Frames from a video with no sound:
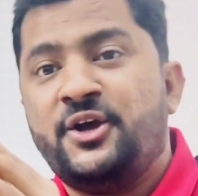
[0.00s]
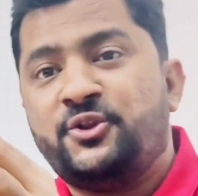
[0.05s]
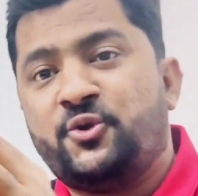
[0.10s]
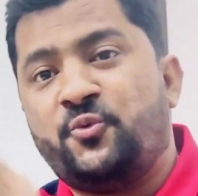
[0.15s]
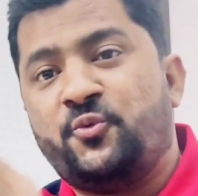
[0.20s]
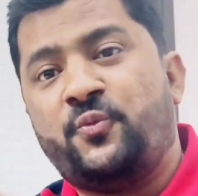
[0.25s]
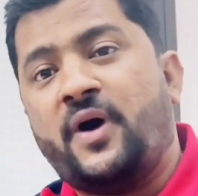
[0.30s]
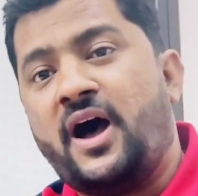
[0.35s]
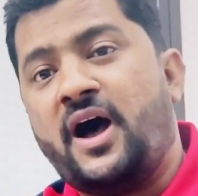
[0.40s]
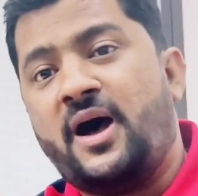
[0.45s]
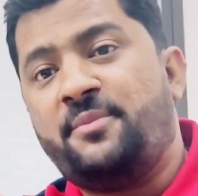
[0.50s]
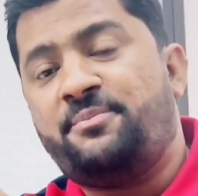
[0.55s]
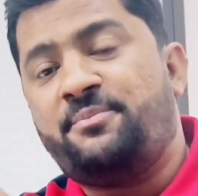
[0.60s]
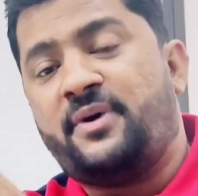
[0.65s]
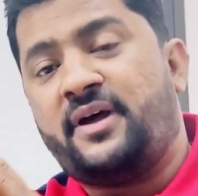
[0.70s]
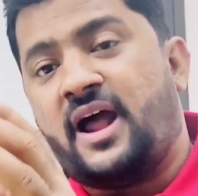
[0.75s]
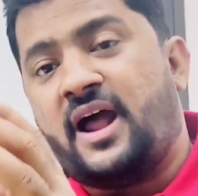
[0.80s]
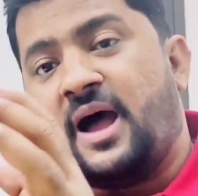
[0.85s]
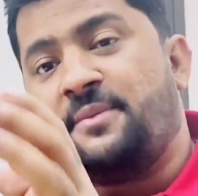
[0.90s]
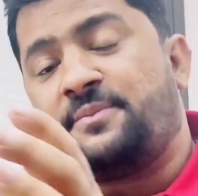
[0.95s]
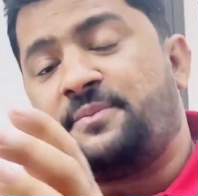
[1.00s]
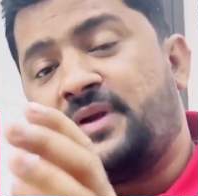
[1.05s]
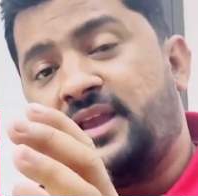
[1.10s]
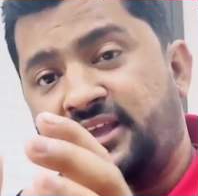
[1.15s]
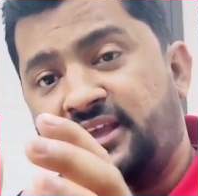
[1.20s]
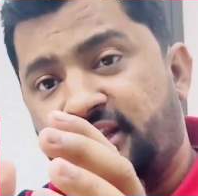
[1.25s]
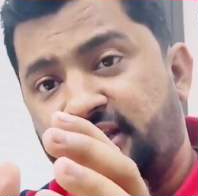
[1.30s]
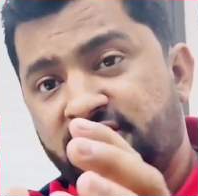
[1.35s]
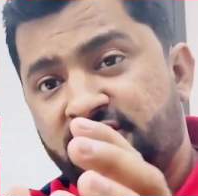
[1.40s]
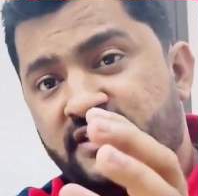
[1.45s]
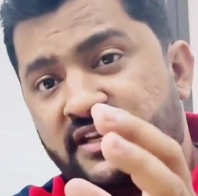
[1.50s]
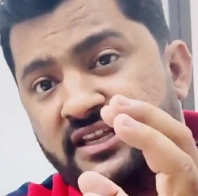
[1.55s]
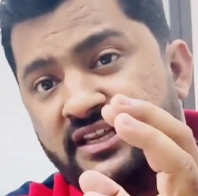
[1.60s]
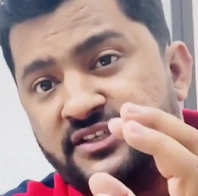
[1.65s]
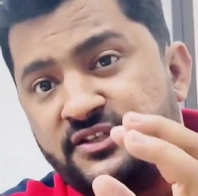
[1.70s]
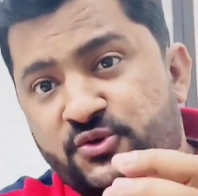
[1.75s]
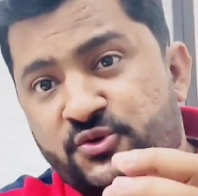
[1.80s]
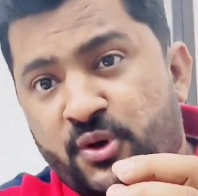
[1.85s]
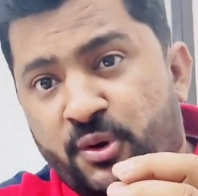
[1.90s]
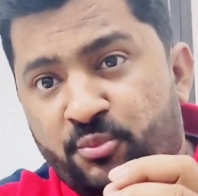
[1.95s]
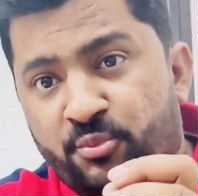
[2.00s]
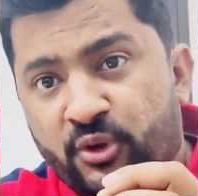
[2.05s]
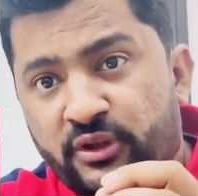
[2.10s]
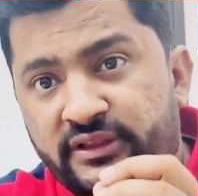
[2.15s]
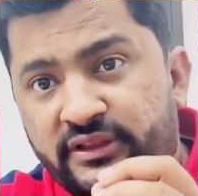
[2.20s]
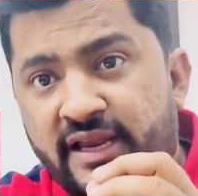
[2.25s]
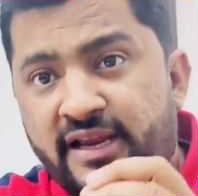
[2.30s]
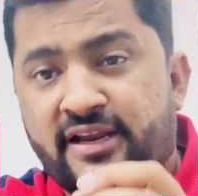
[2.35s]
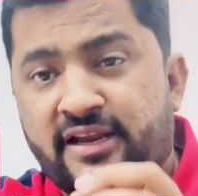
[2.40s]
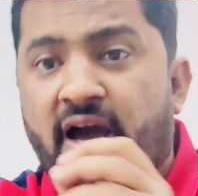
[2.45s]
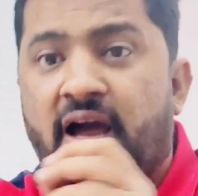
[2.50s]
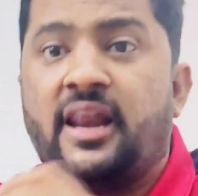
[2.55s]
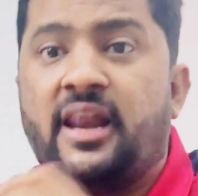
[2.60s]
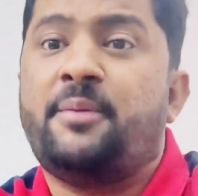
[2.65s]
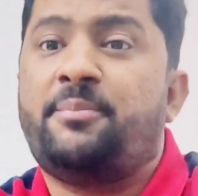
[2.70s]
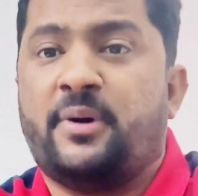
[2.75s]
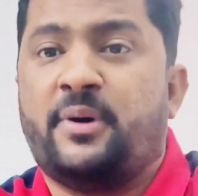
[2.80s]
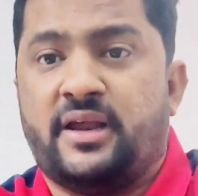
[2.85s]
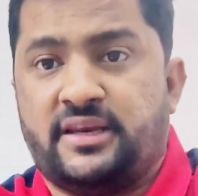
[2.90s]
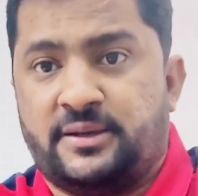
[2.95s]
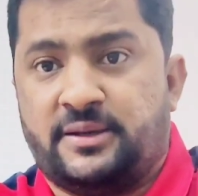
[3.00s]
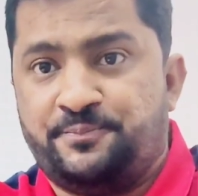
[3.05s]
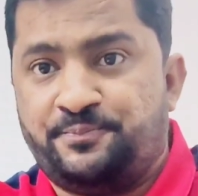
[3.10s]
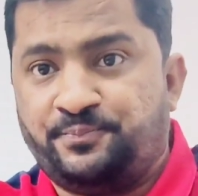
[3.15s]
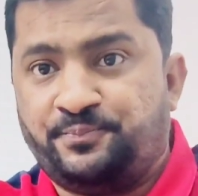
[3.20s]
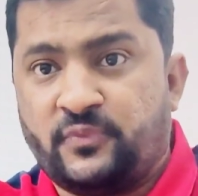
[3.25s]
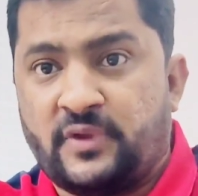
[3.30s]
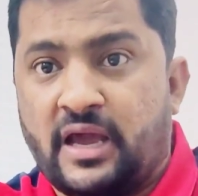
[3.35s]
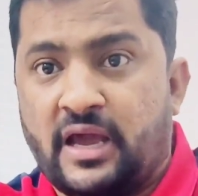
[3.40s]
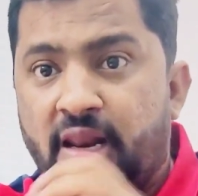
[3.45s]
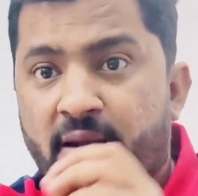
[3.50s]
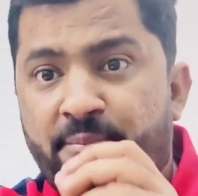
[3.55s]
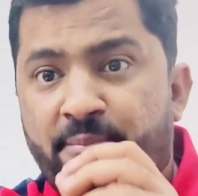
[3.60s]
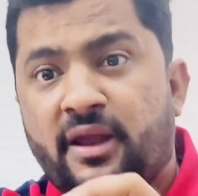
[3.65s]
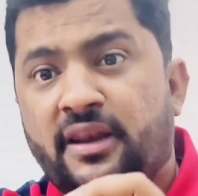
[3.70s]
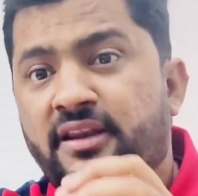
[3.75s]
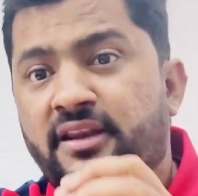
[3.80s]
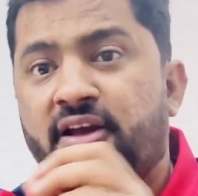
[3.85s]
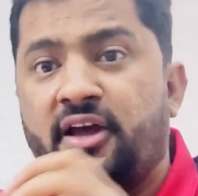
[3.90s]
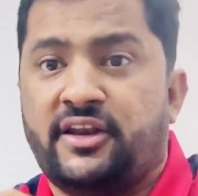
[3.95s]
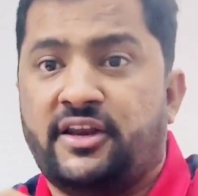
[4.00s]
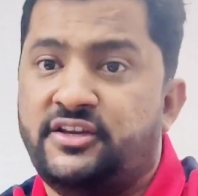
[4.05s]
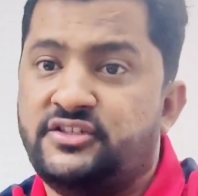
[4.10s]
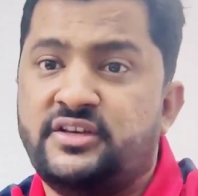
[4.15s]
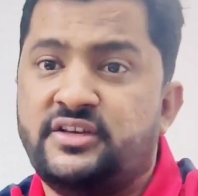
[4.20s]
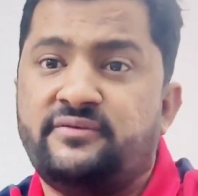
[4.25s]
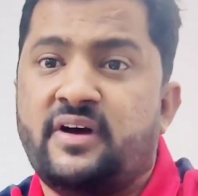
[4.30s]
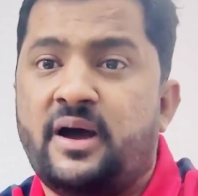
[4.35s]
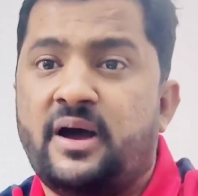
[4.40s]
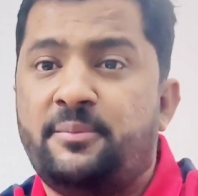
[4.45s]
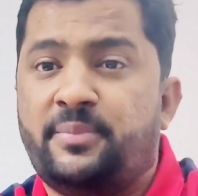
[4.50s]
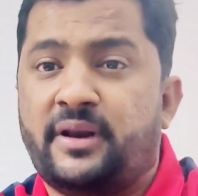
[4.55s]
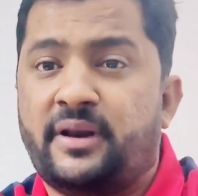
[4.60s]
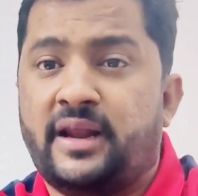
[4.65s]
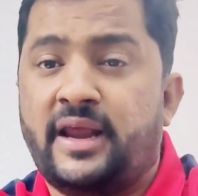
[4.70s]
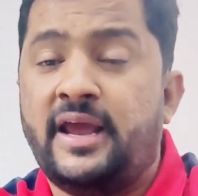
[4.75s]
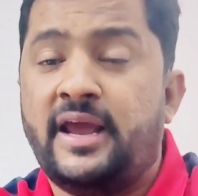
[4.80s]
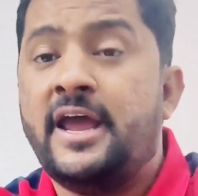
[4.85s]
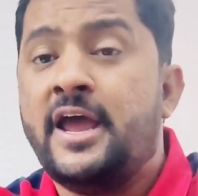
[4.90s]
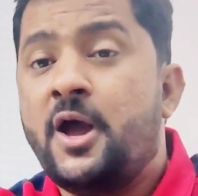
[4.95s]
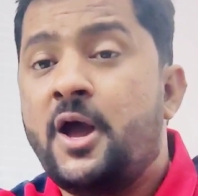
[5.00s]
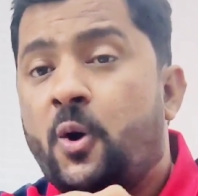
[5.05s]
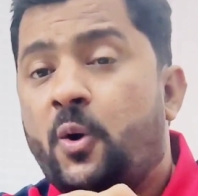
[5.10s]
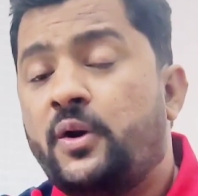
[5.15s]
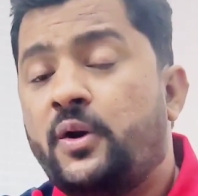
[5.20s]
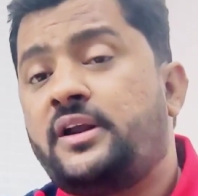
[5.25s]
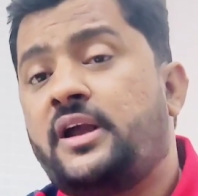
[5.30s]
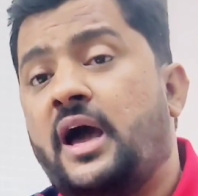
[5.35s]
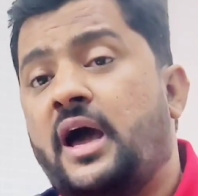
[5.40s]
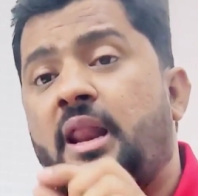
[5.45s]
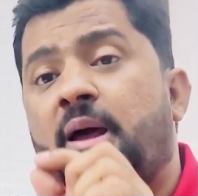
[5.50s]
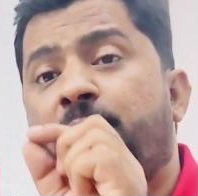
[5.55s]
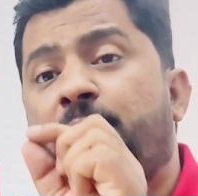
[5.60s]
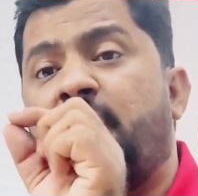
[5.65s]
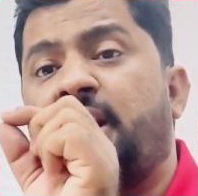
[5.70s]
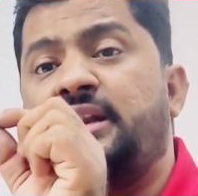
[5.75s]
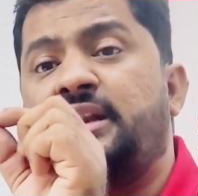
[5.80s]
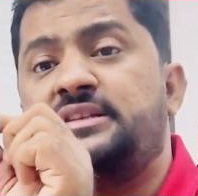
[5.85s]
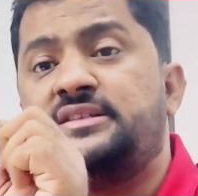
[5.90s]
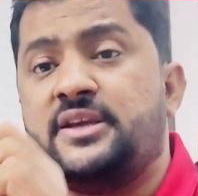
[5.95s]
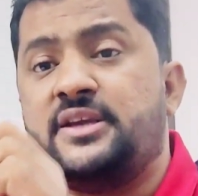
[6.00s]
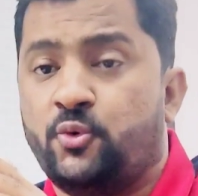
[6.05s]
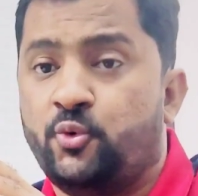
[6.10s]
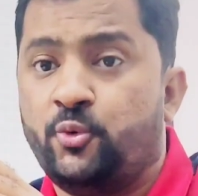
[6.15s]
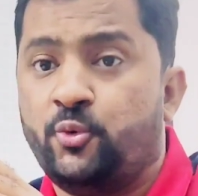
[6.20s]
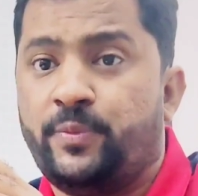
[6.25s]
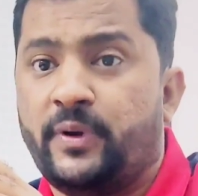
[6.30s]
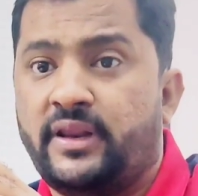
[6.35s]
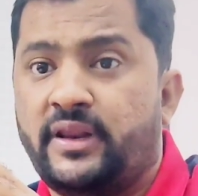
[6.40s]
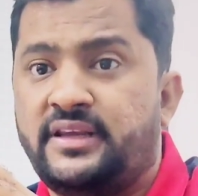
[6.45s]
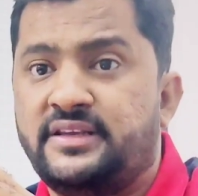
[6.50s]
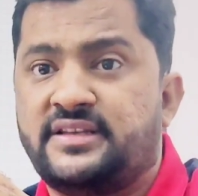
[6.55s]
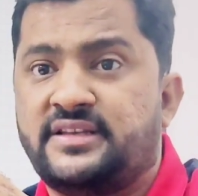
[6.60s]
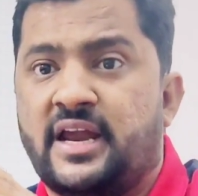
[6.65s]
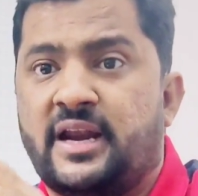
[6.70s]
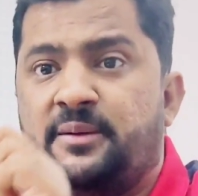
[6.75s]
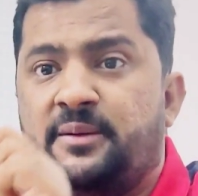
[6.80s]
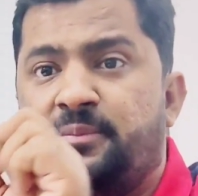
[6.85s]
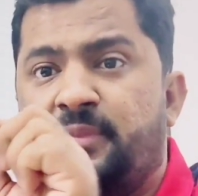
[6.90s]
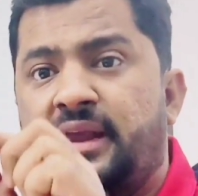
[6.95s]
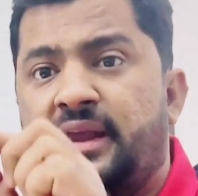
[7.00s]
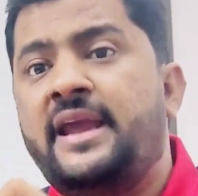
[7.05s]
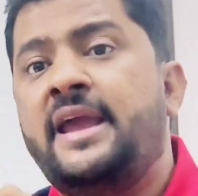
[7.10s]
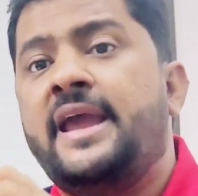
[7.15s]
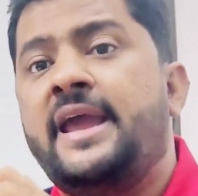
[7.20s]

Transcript: तो वहां पर आपका एक रीजन है जिसको हम बोलते हैं काला पानी काला पानी का रीजन वहां पर है और काला पानी से ऊपर की साइड में